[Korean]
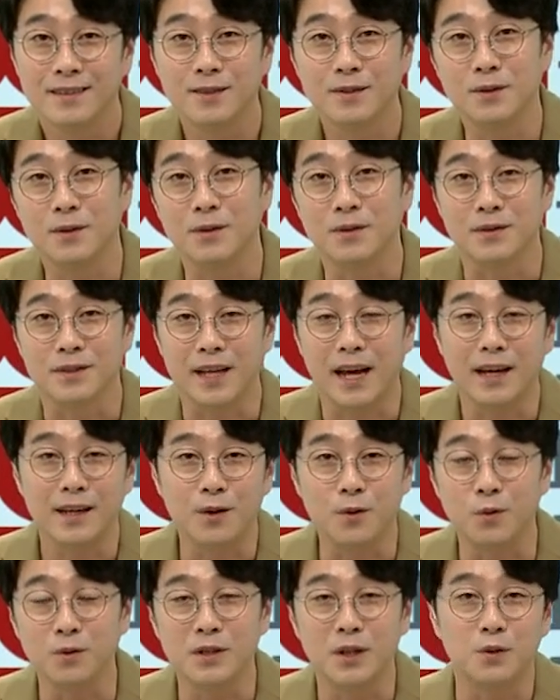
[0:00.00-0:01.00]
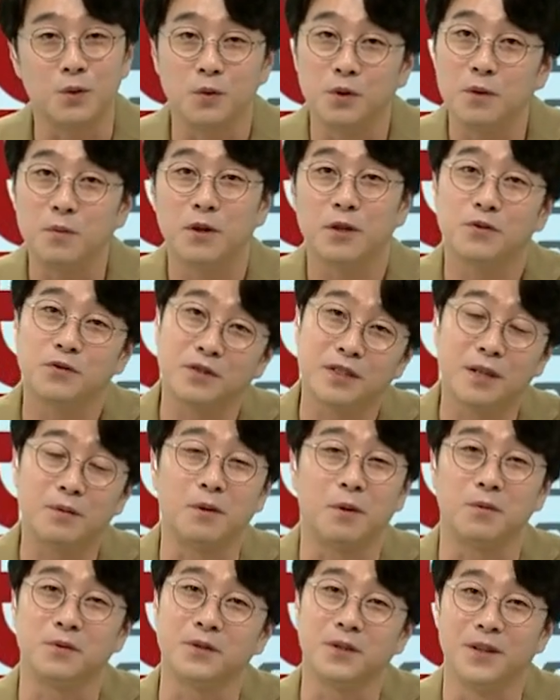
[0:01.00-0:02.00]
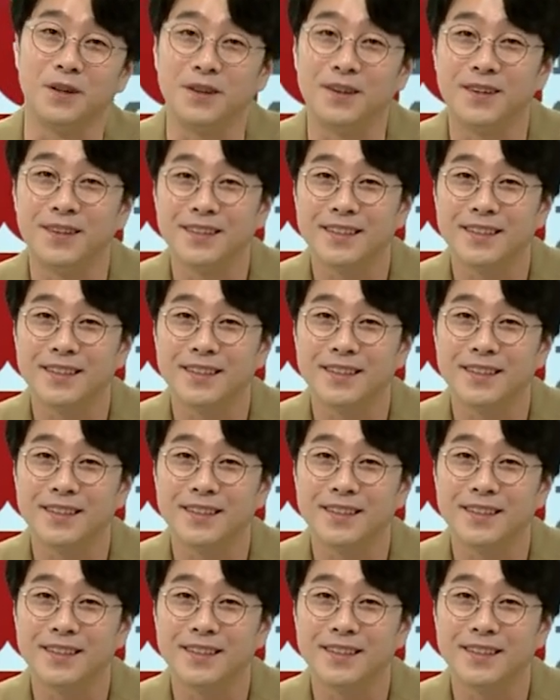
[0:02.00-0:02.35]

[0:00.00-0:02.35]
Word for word: 그죠. 나에게 공짜로 돈을 벌어주는 사람은 없어요.